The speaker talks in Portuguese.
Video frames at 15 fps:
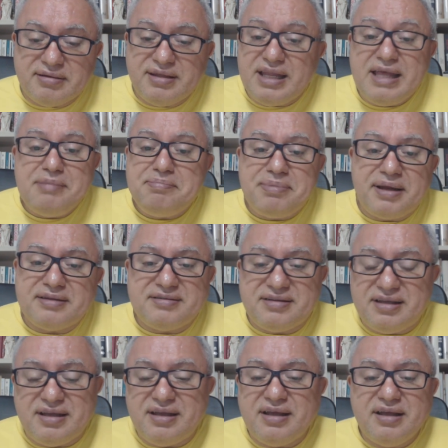Nem para
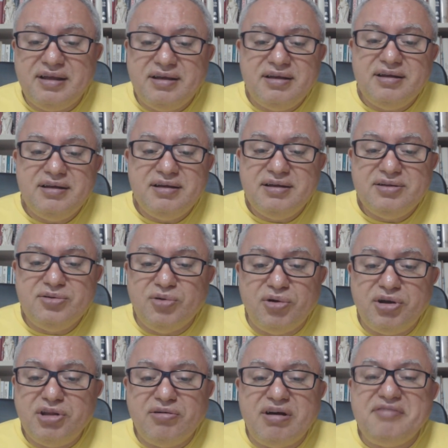ser
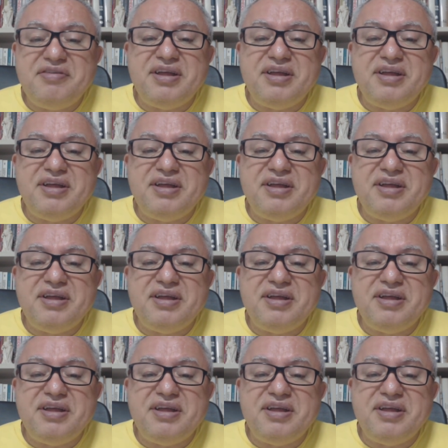dono de uma